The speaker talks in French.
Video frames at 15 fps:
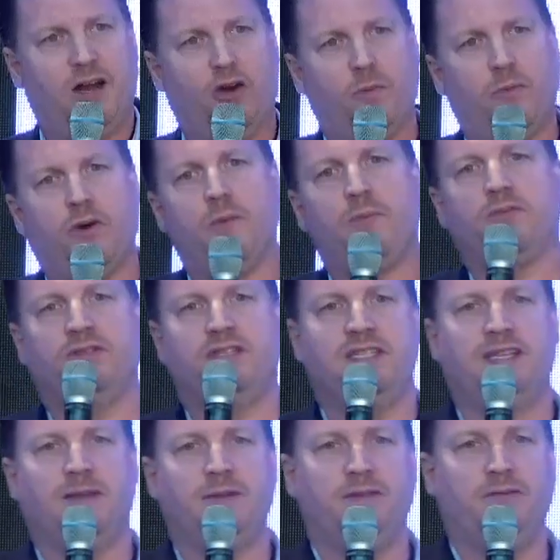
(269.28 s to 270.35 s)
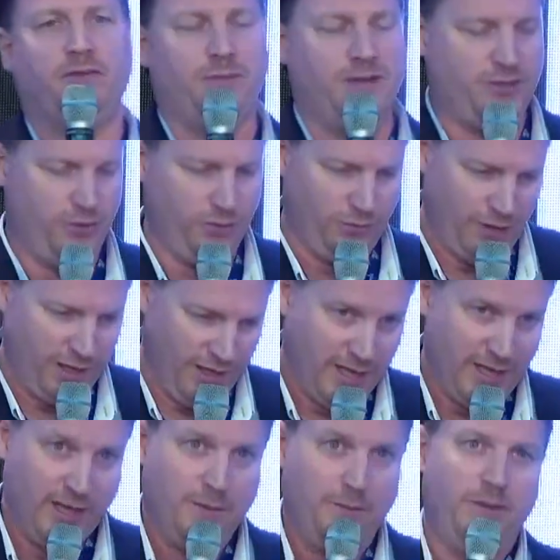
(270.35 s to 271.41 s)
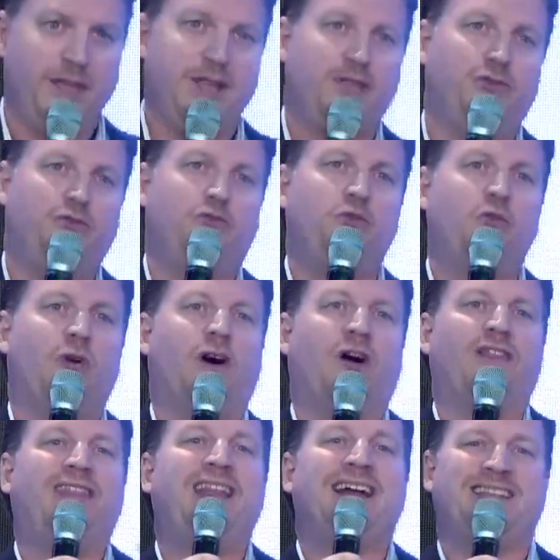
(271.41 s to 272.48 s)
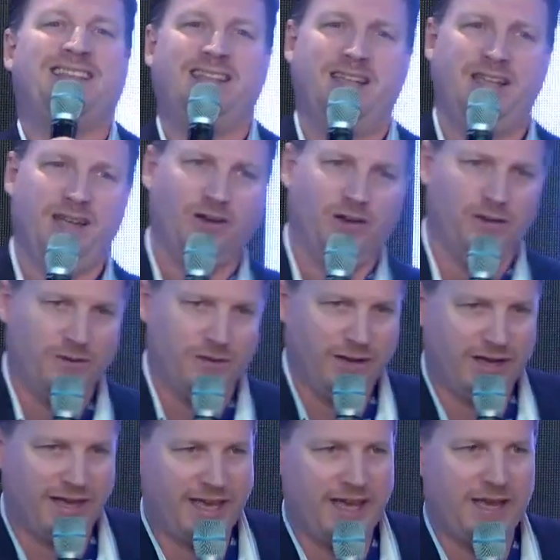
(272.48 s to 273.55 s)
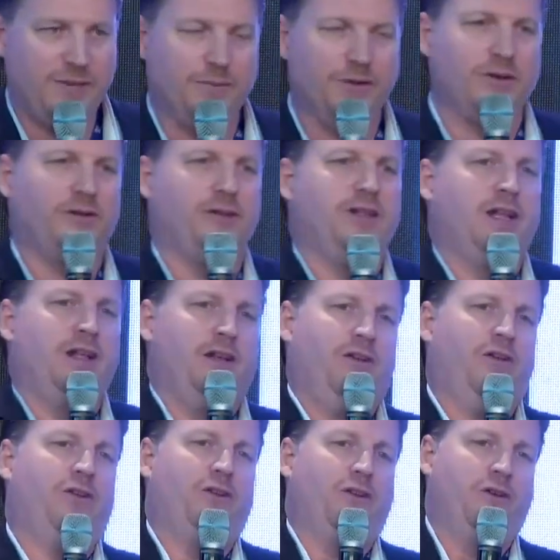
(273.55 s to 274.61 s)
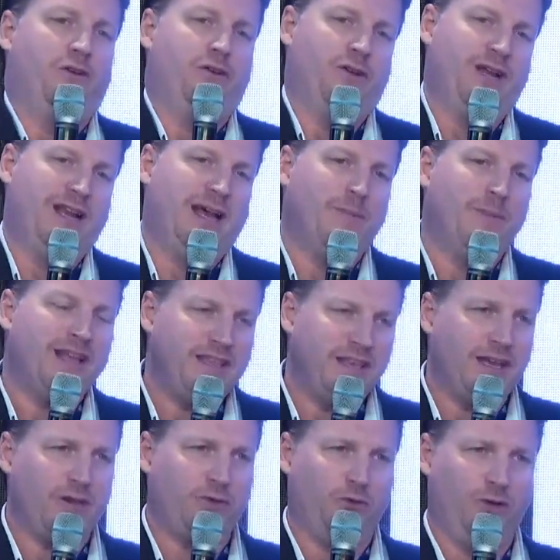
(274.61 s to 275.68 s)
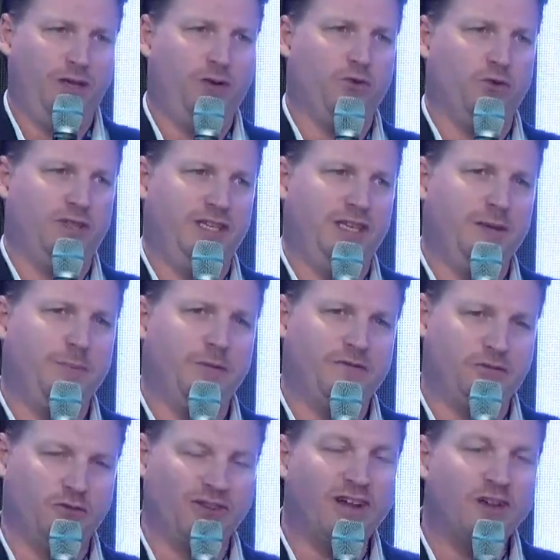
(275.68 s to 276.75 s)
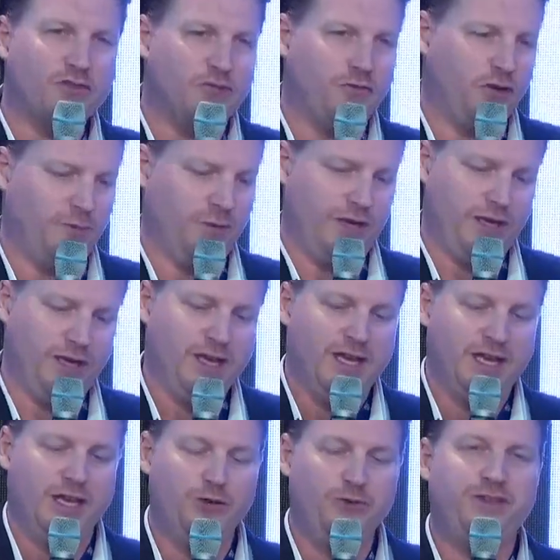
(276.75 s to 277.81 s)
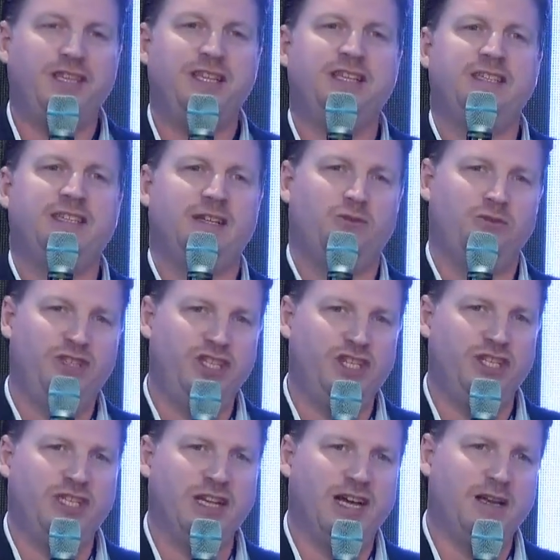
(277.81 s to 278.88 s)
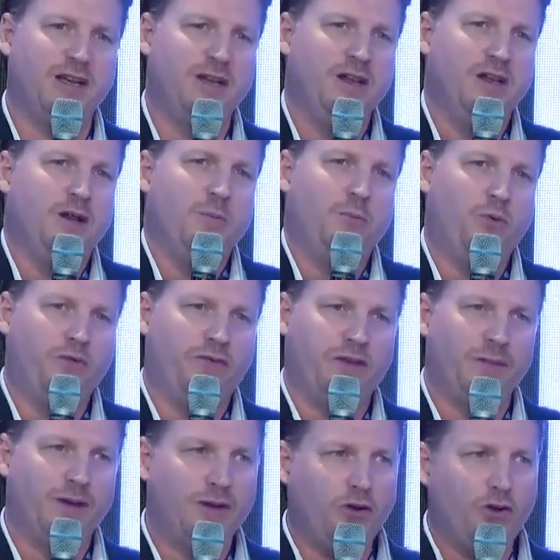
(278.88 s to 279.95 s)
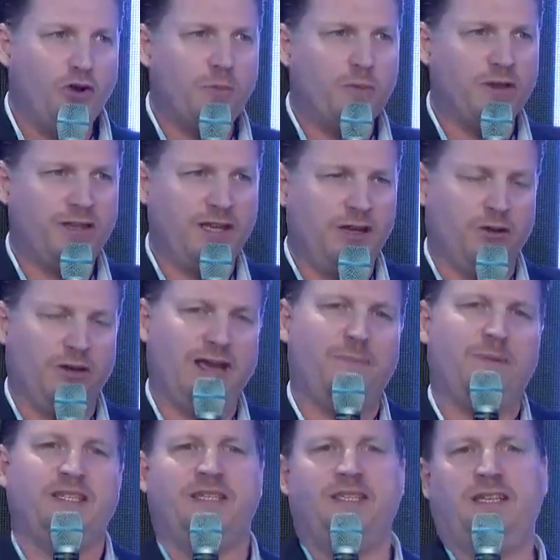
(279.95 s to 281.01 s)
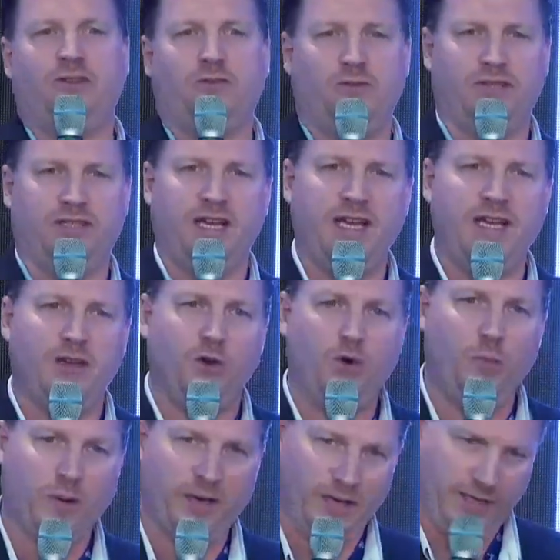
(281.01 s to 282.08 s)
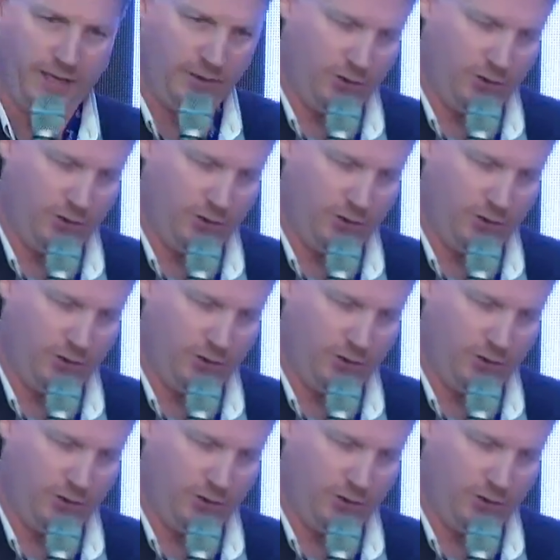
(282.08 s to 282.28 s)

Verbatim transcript: propre système d'information, mais du coup en accélérant réellement euh, la manière dont les courtiers peuvent se transformer et utiliser le digital pour vraiment augmenter leur capacité de conseil auprès de